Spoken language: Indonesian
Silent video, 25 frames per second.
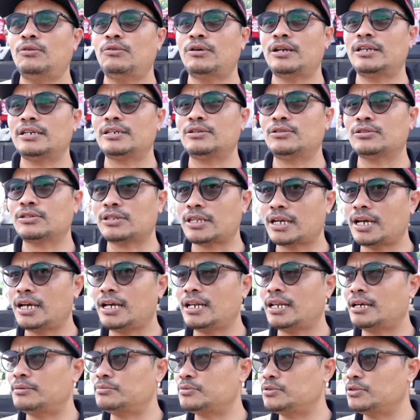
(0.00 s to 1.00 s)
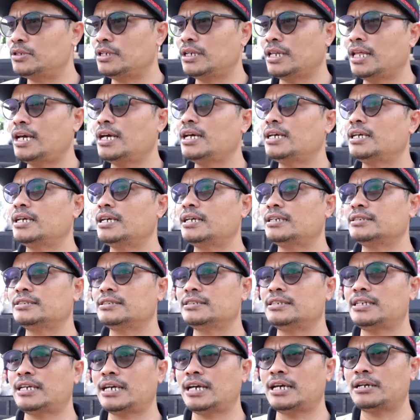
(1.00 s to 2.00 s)
Wali Kota Alhamdulillah ya
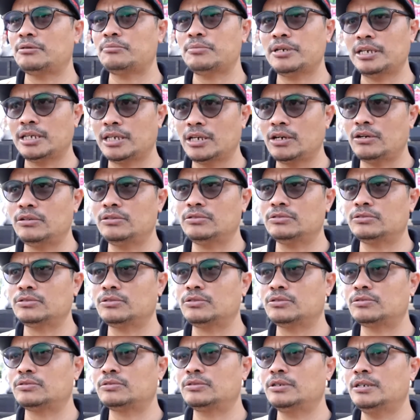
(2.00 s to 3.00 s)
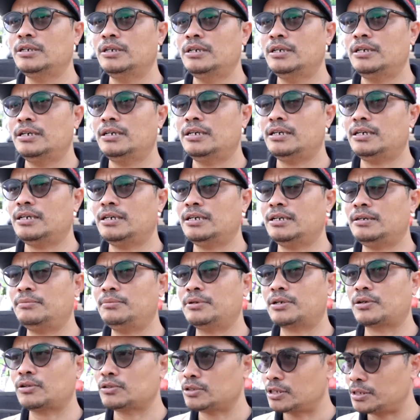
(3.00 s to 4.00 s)
kesediaan beliau untuk e,
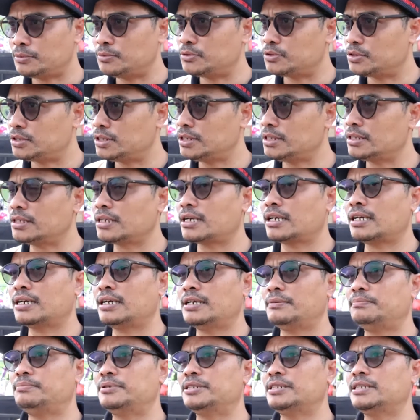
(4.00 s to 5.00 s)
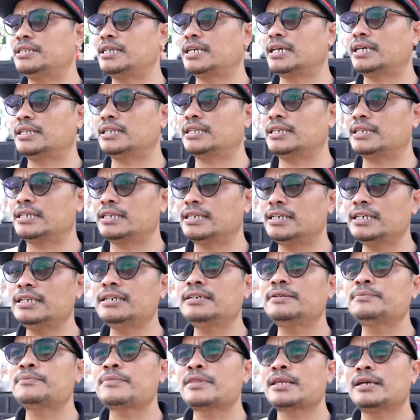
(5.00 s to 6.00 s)
berkontribusi terhadap pendidikan tinggi
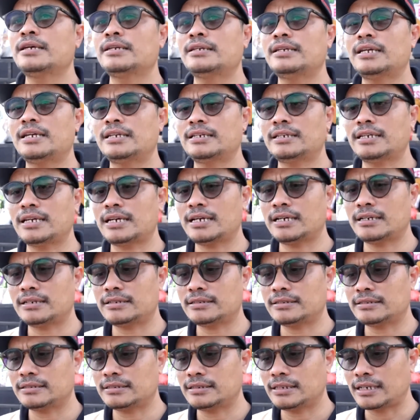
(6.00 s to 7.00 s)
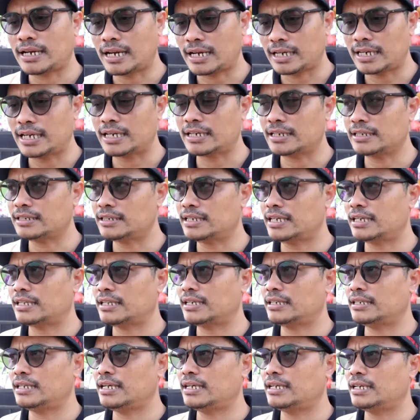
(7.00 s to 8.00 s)
dan yang rangkaian
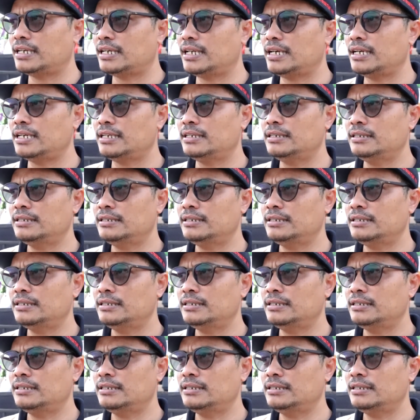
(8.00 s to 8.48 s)
kegiatannya adalah